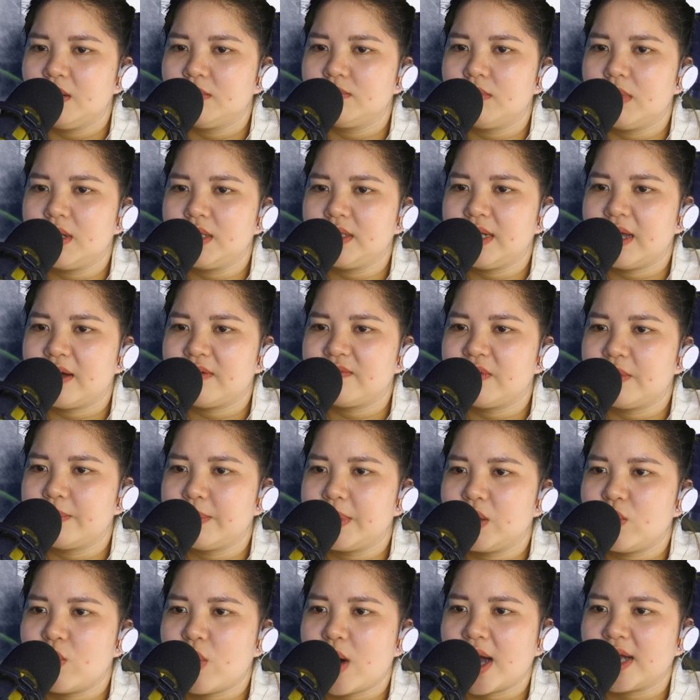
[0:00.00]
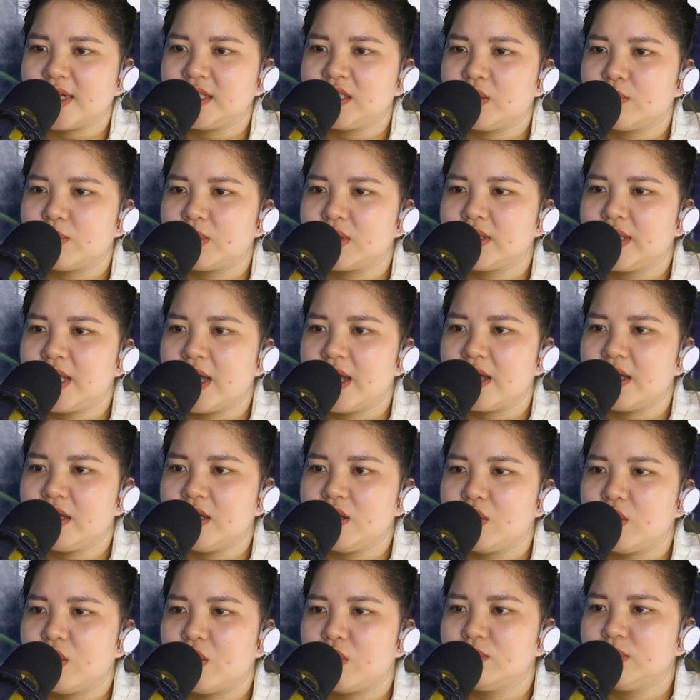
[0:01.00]
Mệnh đăng và mệnh hỏa trong cơ
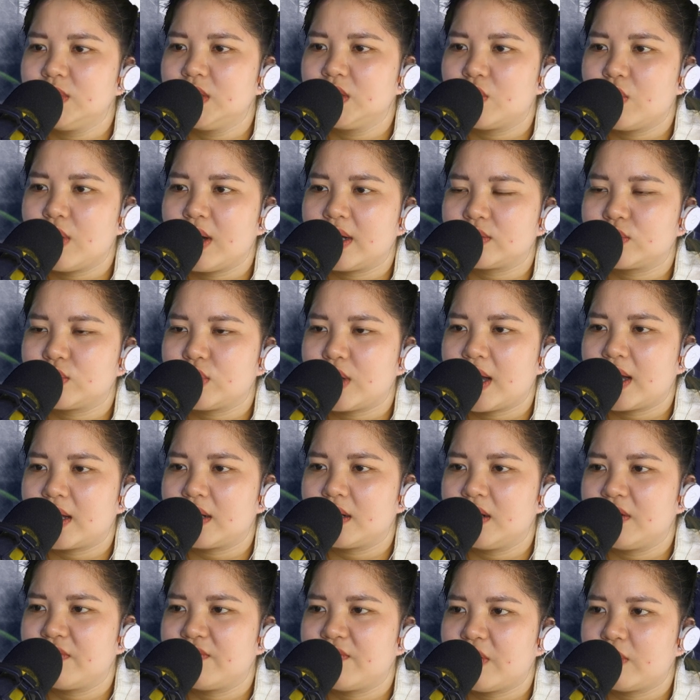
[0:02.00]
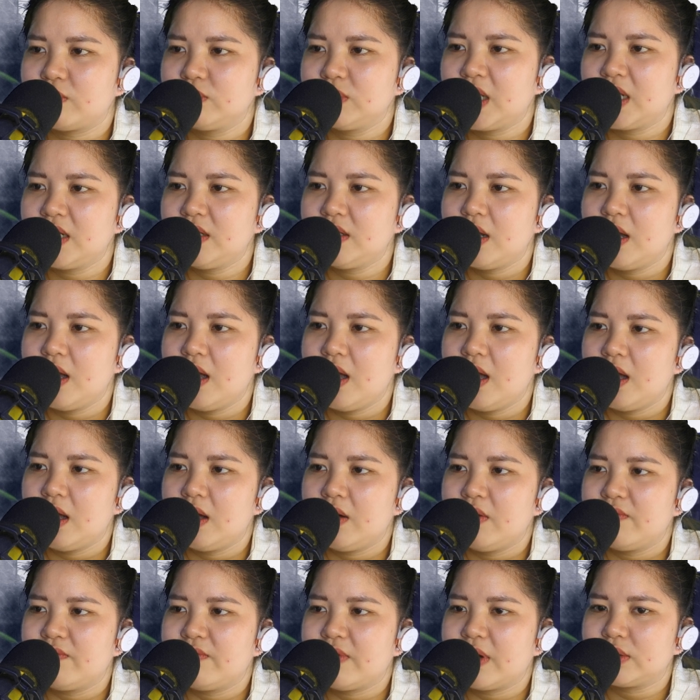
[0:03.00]
thể cũng được hoàn toàn lực phóng thích.
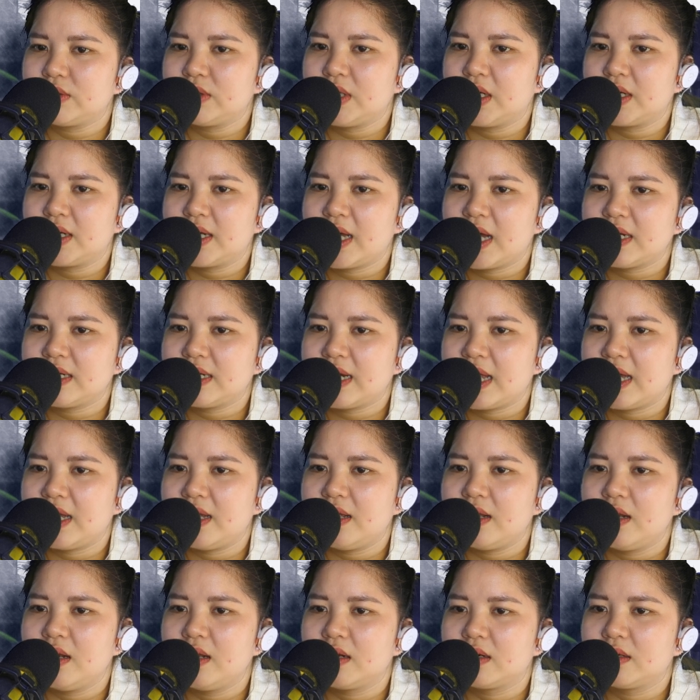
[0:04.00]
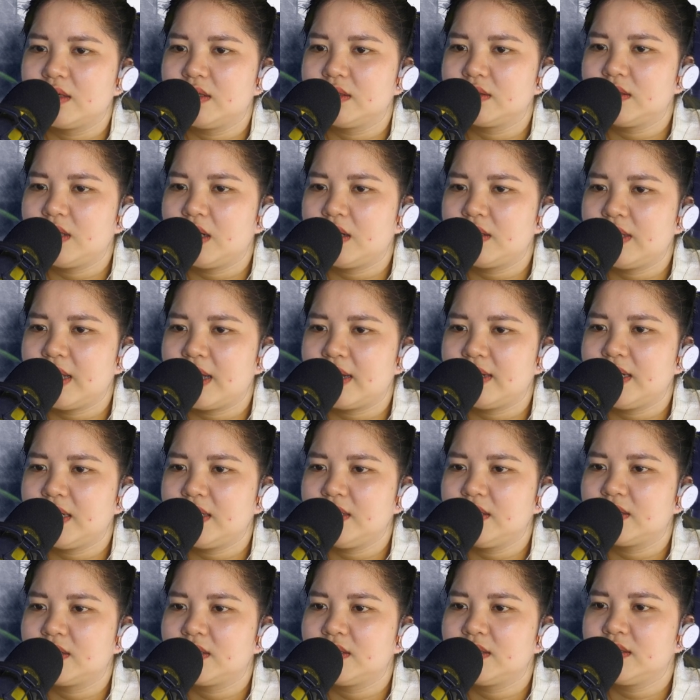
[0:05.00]
Vào thời khắc này, lực lượng thân thể
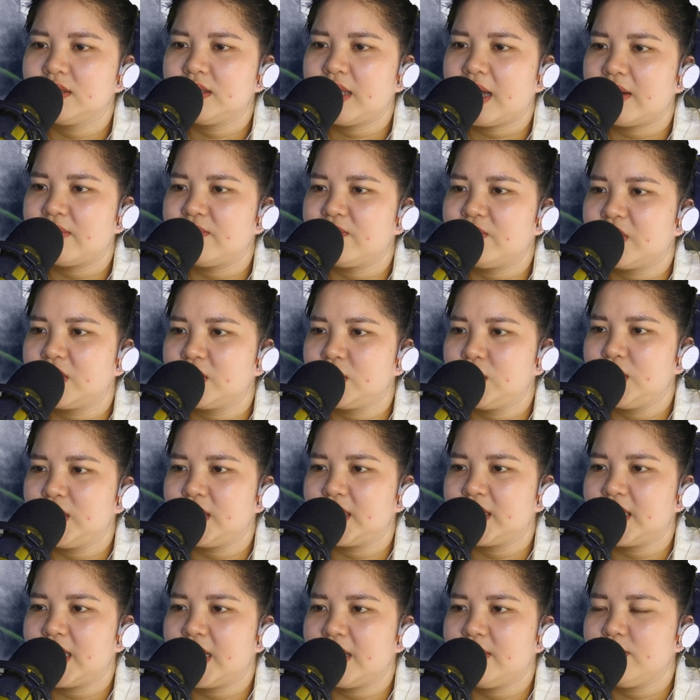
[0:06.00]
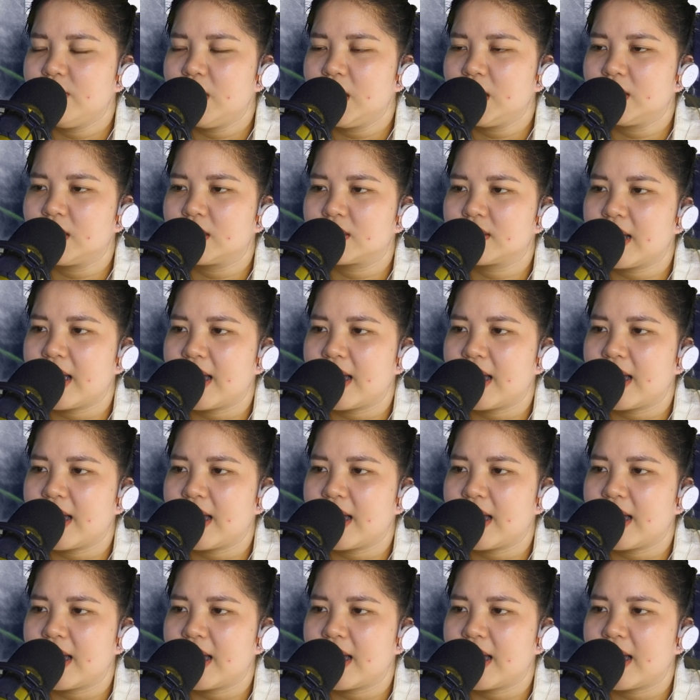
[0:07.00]
đã được Hứa Thanh vận chuyển đến mức cực